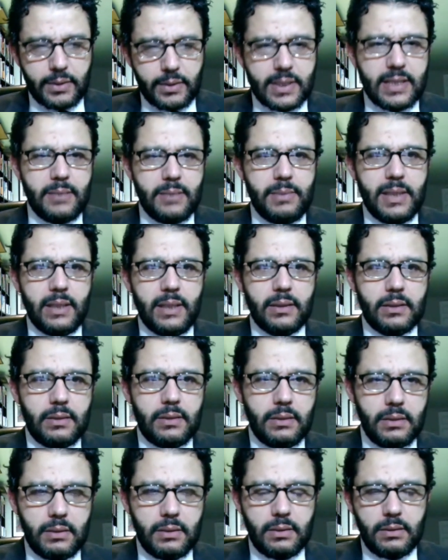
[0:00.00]
Si bien
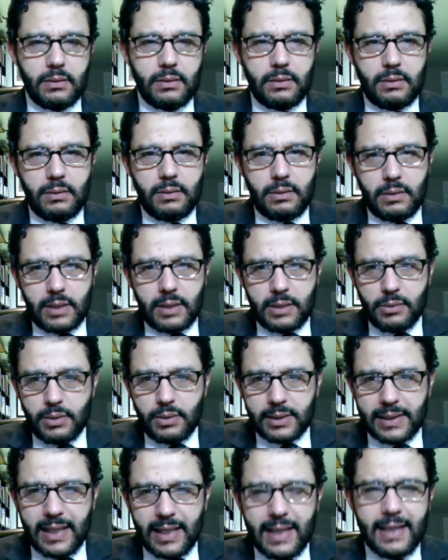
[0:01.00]
que le
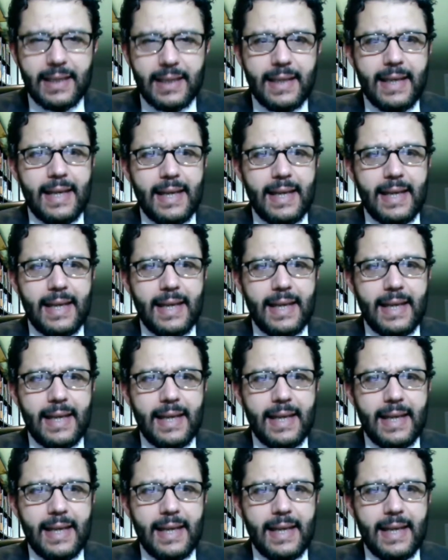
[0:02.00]
résultat